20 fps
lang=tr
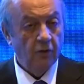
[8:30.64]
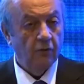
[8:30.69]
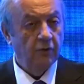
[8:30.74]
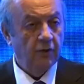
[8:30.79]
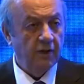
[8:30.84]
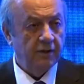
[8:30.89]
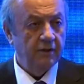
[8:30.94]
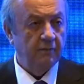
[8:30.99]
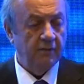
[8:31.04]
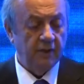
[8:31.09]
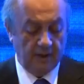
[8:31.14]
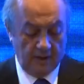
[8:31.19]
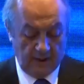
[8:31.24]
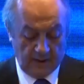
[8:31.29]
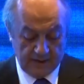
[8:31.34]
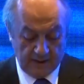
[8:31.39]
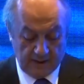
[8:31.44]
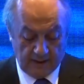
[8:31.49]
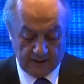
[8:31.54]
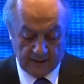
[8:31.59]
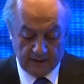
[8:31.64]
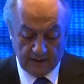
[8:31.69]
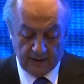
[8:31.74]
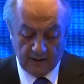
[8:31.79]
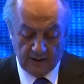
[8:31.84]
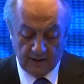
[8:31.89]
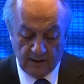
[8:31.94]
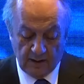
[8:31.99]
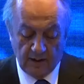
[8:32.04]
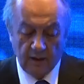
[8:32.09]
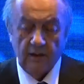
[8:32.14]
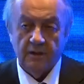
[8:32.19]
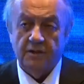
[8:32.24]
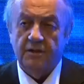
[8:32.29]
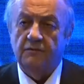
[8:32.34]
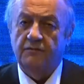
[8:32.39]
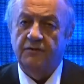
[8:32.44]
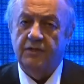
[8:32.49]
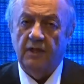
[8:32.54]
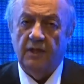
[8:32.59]
Üretimin azaldığı,
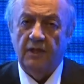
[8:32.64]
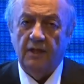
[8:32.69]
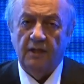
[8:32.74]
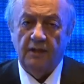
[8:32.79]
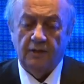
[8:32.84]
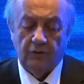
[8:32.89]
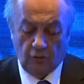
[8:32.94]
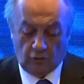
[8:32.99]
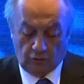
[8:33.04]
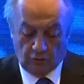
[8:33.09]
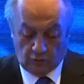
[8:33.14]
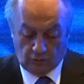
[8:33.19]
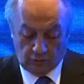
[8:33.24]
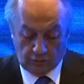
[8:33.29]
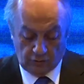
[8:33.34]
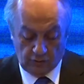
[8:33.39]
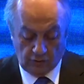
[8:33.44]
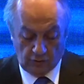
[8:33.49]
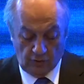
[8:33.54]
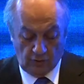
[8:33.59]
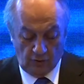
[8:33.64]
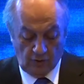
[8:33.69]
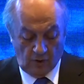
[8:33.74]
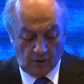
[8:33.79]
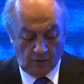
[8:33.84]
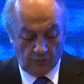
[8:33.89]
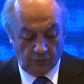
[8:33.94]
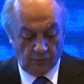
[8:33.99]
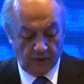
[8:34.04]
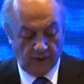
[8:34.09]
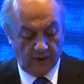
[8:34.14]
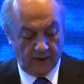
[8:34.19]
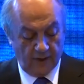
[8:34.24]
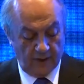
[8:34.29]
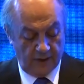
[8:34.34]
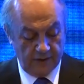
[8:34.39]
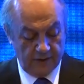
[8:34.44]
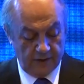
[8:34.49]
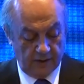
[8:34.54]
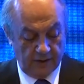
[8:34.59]
çiftçiliğin yok olduğu, buna
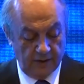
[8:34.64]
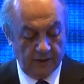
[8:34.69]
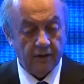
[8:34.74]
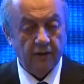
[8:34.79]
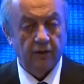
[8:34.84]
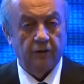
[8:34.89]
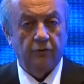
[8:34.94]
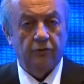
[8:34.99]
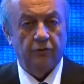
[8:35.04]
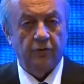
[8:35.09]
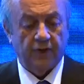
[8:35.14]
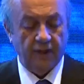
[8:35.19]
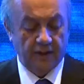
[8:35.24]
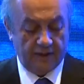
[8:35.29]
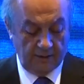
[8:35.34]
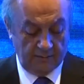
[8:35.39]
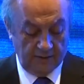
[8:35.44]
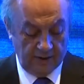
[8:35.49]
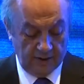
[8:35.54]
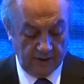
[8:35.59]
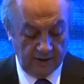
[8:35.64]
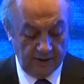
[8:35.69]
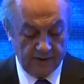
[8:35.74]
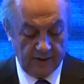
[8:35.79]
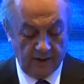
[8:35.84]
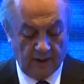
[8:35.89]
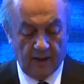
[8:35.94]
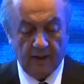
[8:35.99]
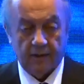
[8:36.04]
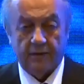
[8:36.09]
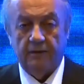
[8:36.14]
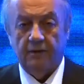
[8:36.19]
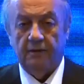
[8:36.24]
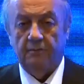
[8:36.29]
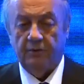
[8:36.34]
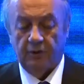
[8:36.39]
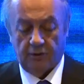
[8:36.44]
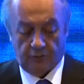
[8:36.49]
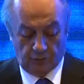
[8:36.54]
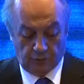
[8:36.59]
karşılık tüketimin hızla
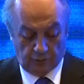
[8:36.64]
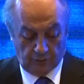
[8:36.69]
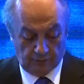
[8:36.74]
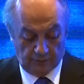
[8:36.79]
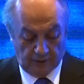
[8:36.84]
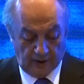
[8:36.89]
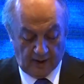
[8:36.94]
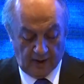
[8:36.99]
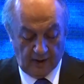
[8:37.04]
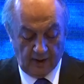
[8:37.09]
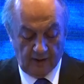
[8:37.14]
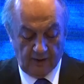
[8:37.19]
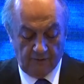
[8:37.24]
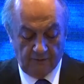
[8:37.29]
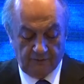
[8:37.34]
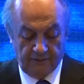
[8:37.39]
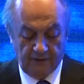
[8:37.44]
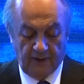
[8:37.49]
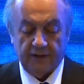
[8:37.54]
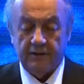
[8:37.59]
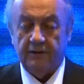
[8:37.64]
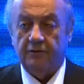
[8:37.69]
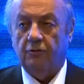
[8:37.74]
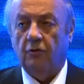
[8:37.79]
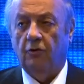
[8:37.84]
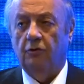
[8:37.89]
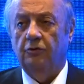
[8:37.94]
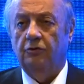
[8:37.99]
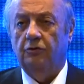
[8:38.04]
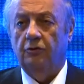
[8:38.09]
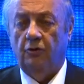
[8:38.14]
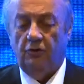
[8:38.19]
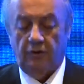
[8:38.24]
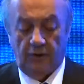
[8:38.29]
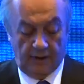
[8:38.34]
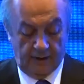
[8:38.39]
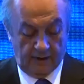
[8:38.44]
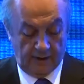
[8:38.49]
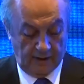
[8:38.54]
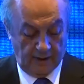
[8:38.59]
arttığı bir durumda fiyat
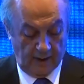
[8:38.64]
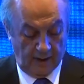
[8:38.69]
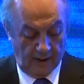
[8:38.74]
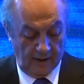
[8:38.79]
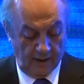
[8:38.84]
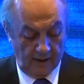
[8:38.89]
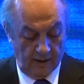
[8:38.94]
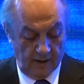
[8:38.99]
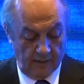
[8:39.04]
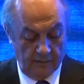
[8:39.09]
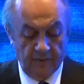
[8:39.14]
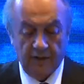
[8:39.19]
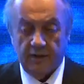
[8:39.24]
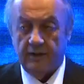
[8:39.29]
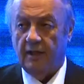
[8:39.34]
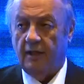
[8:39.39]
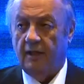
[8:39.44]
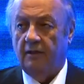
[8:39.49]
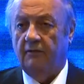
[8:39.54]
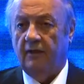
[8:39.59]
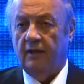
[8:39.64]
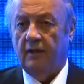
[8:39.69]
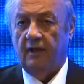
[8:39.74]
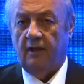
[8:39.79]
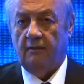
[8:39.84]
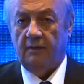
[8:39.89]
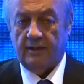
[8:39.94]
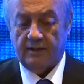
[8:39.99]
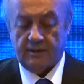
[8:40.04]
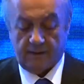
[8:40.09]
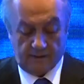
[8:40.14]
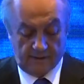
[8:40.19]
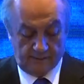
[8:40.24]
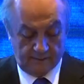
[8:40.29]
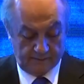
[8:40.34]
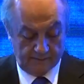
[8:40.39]
kontrolleriyle bir yere varılamaz.